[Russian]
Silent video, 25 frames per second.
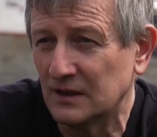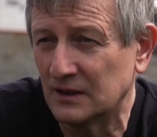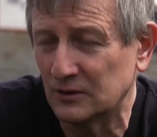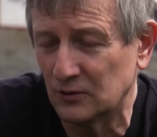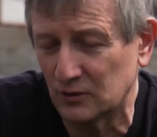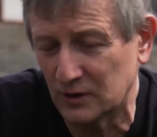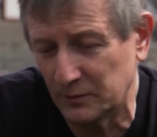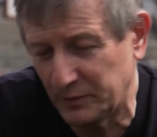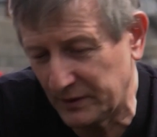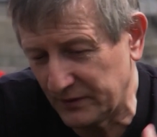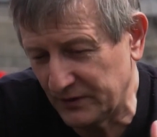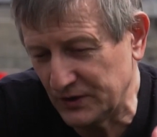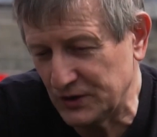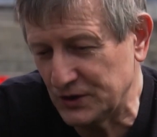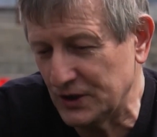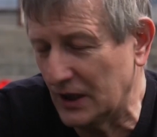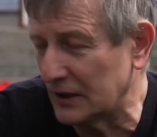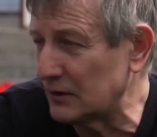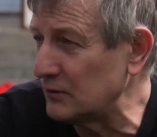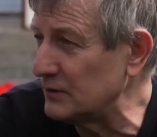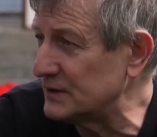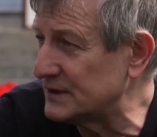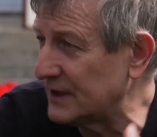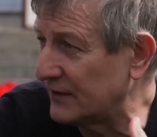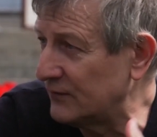которые
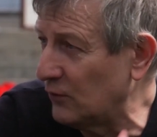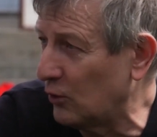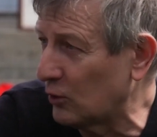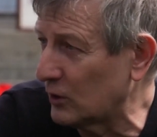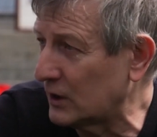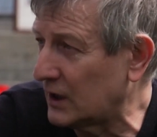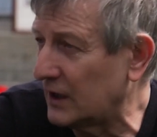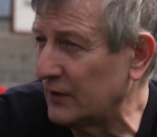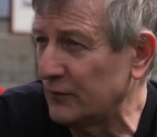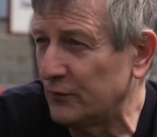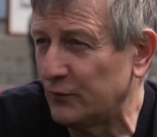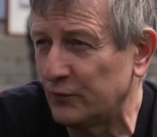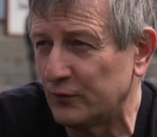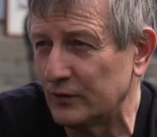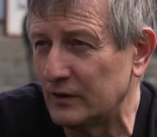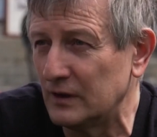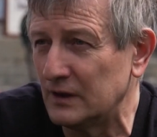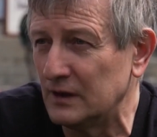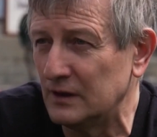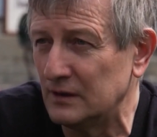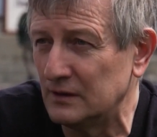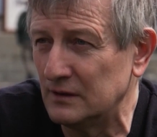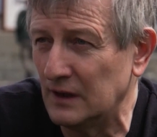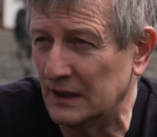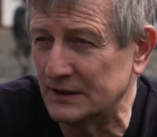превращают людей в орков, э,
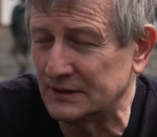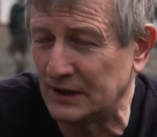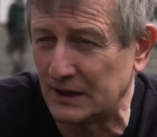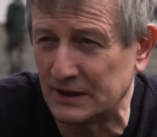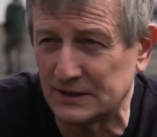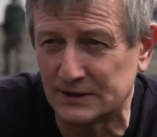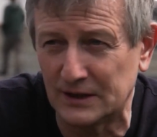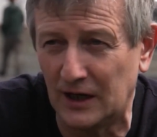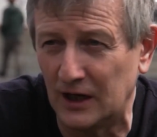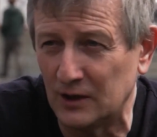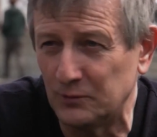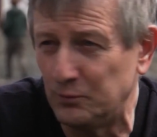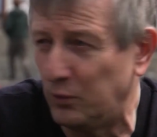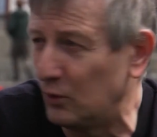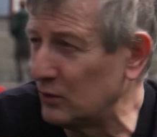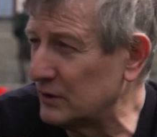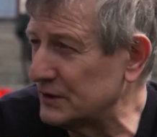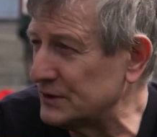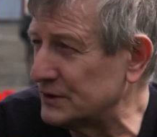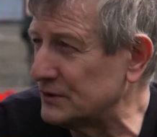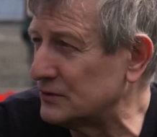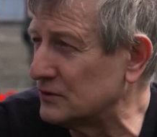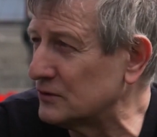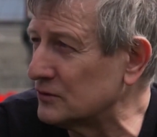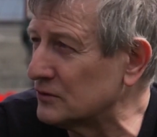отрезают
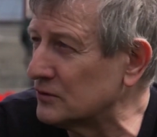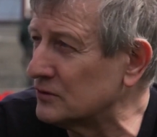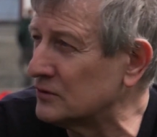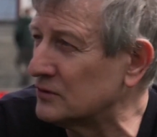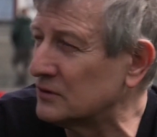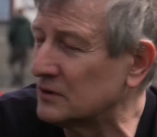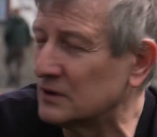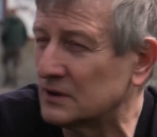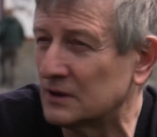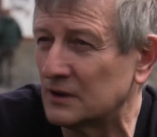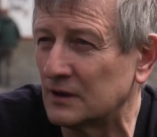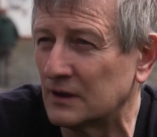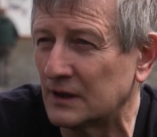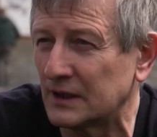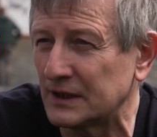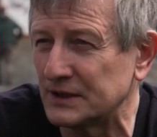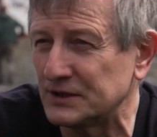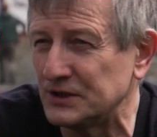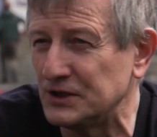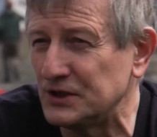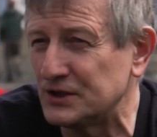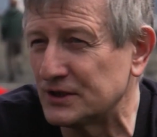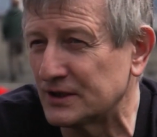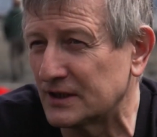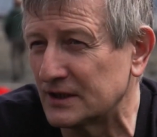полностью э,
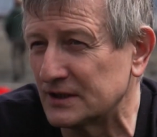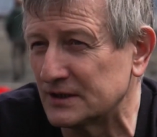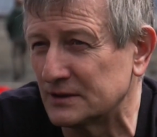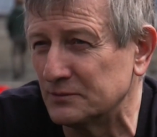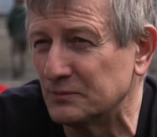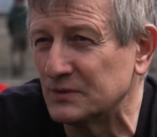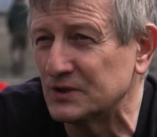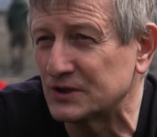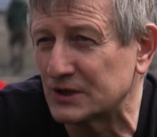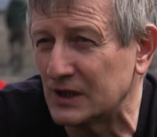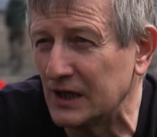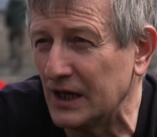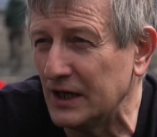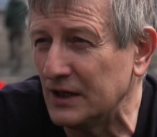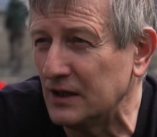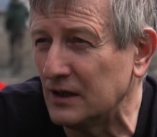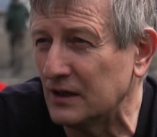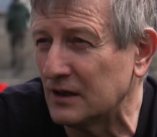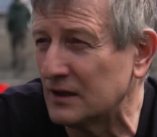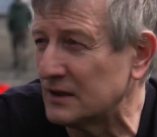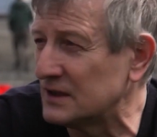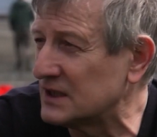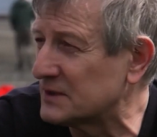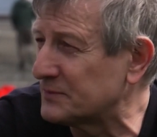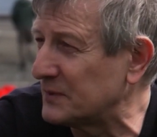критическое
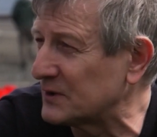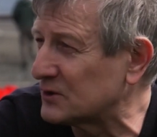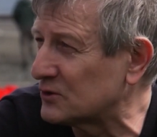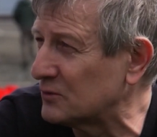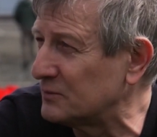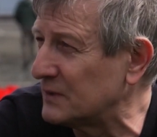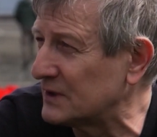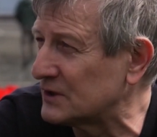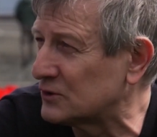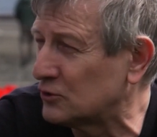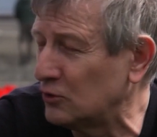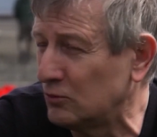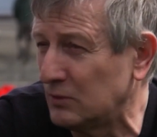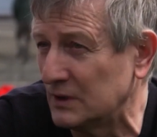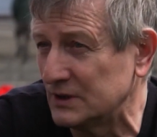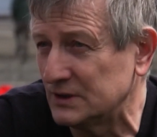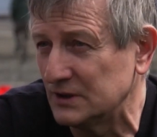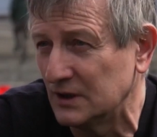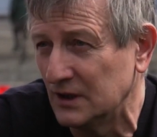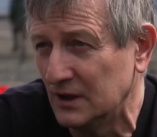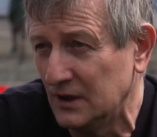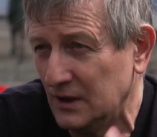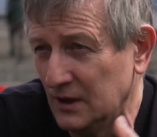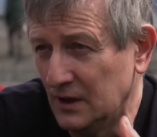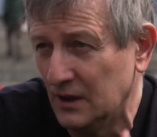мышление, неспособность думать.
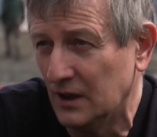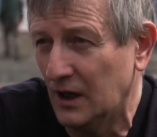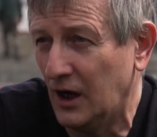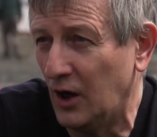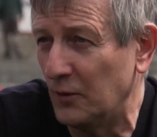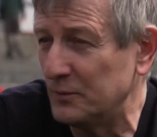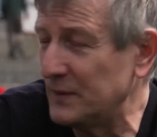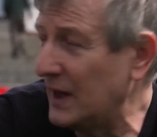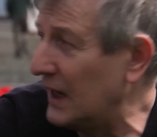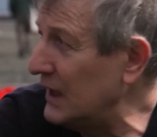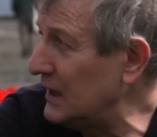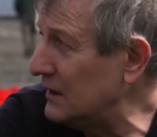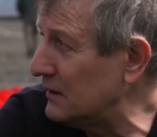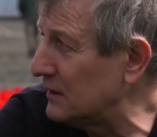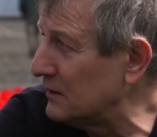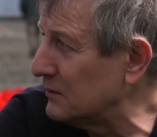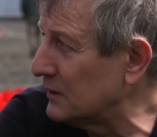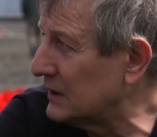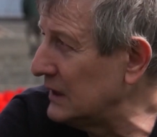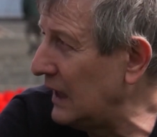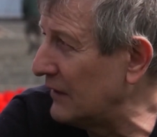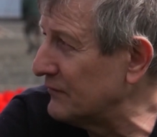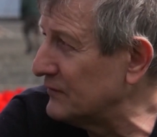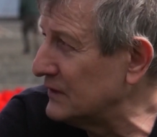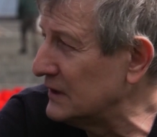А у меня
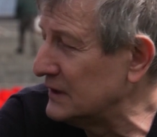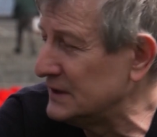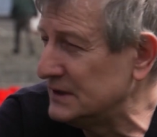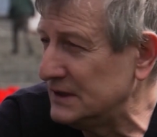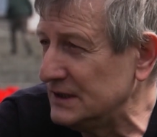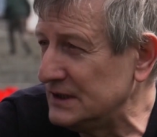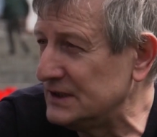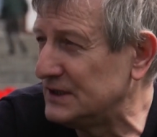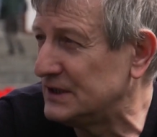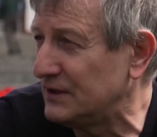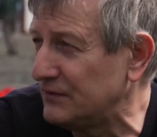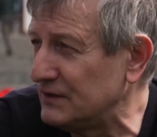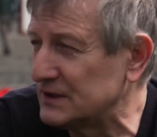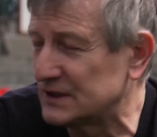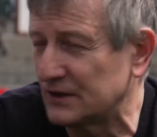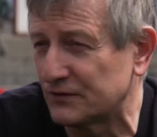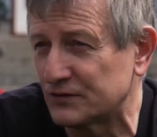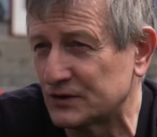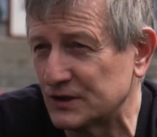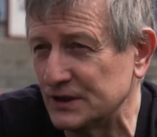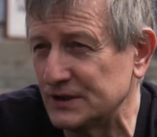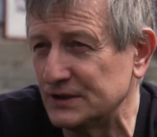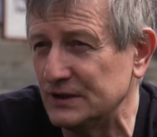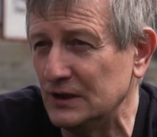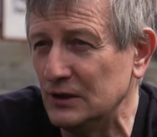главный из девизов
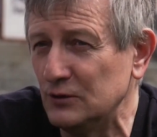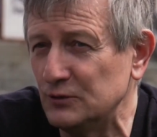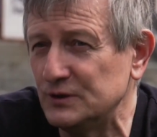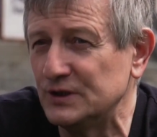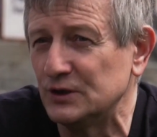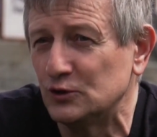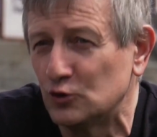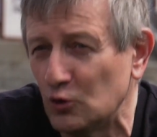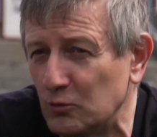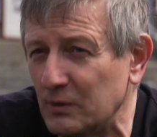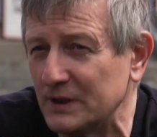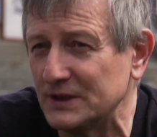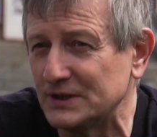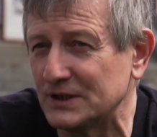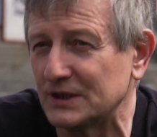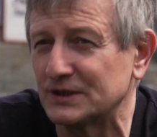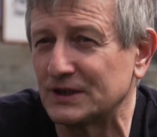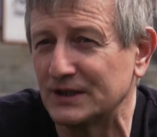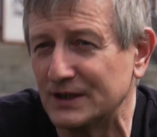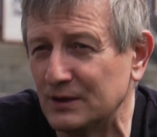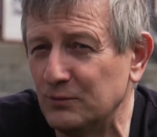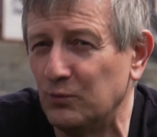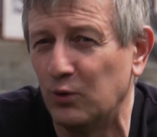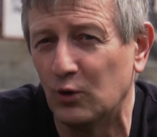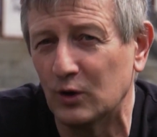жизни – люди думайте,
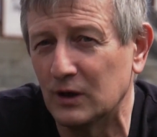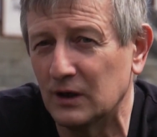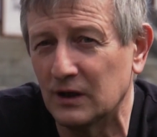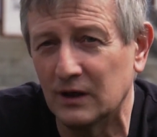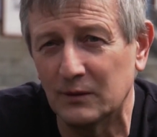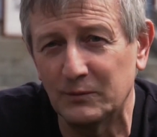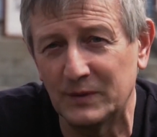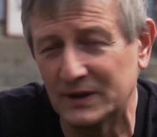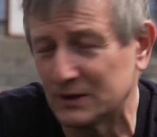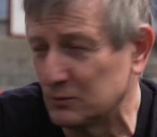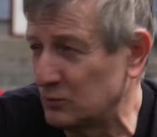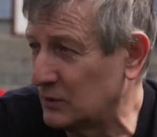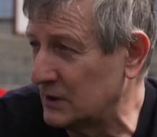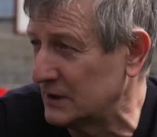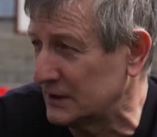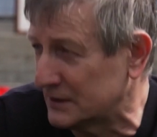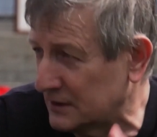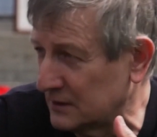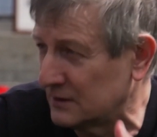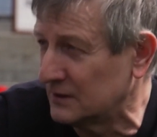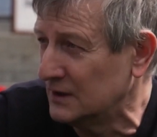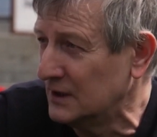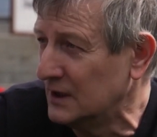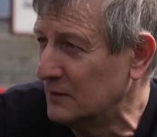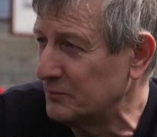это не больно. Поэтому, когда
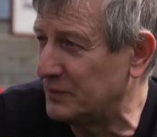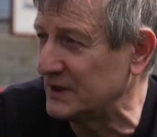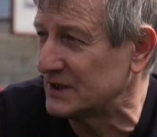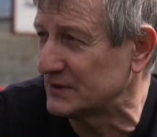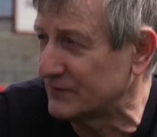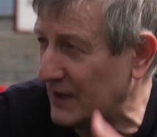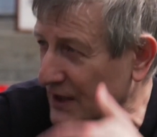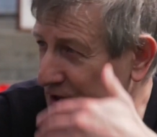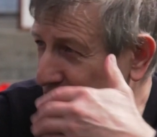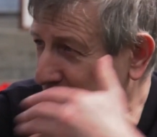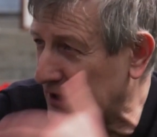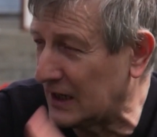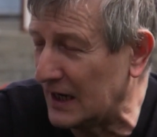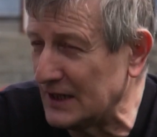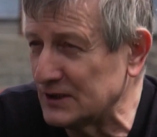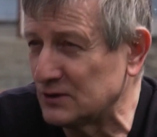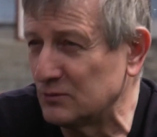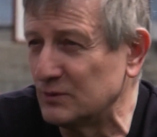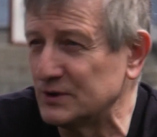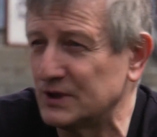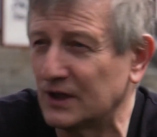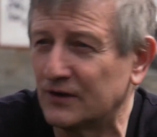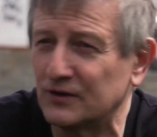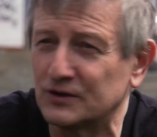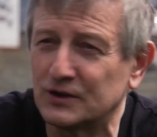ты призываешь к
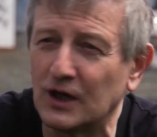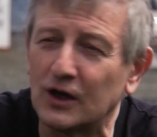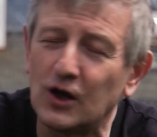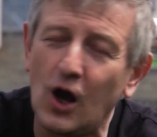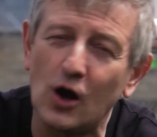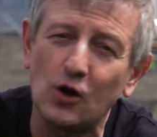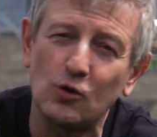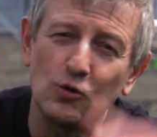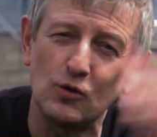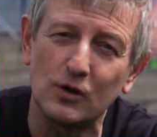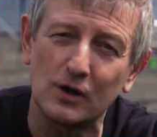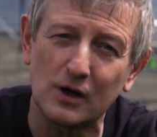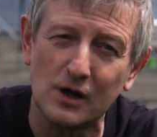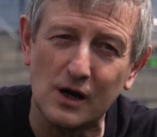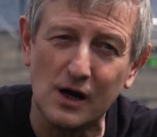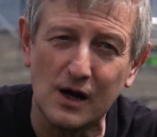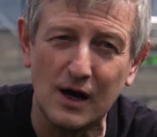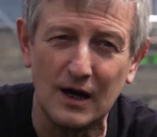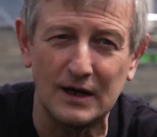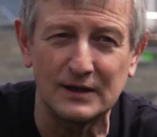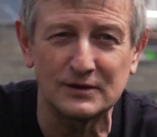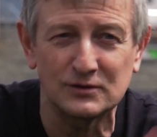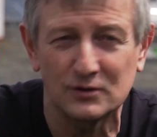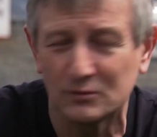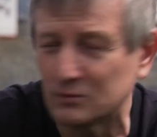разуму, ты говоришь, да какой
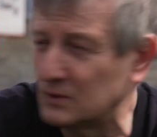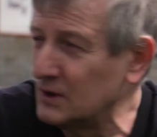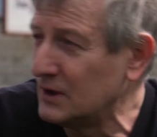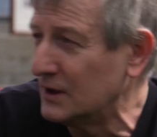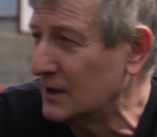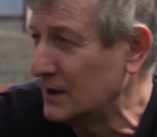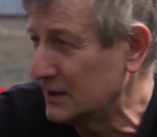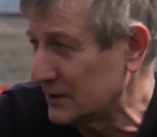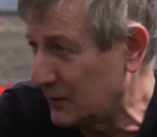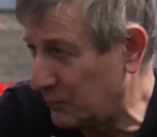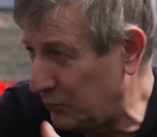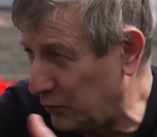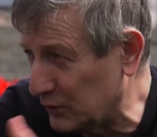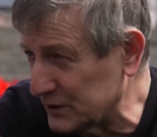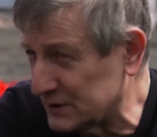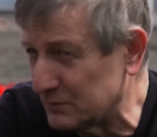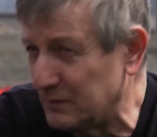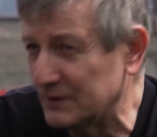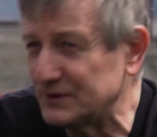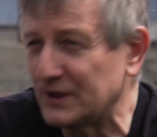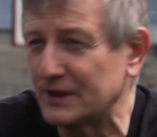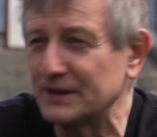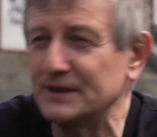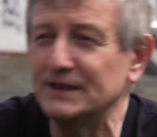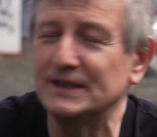разум?
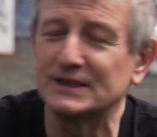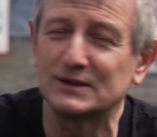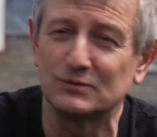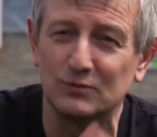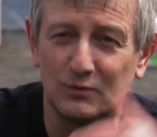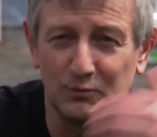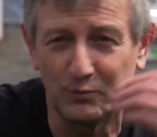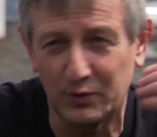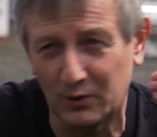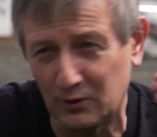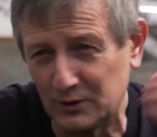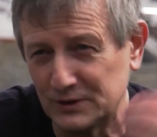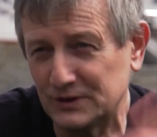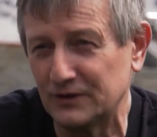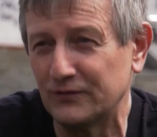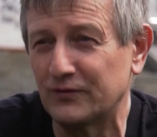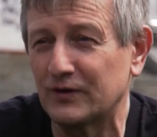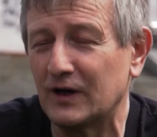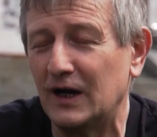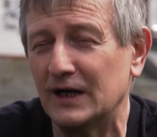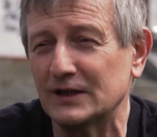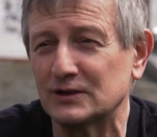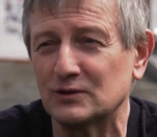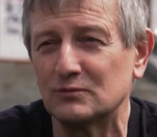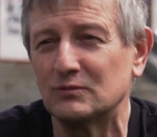Постмодернизм против
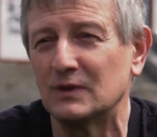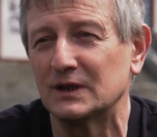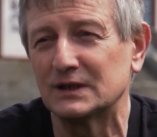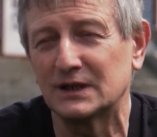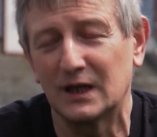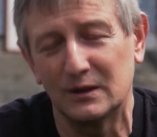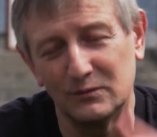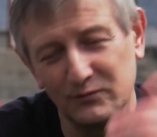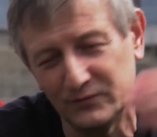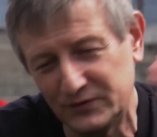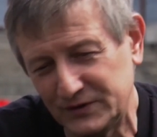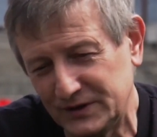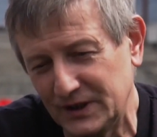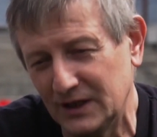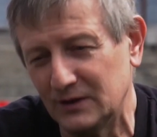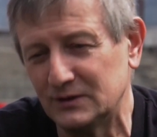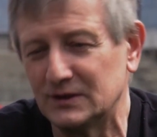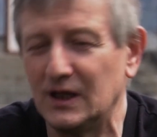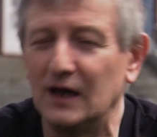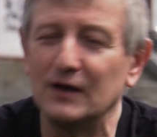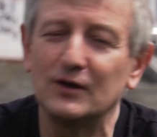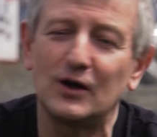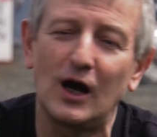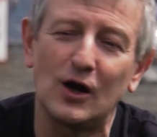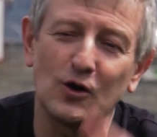разума, там все,
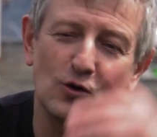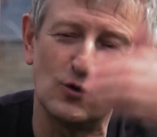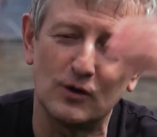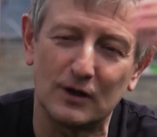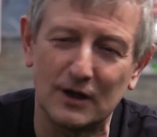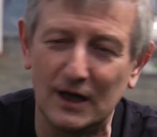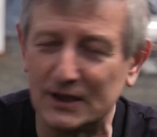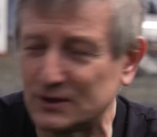да какой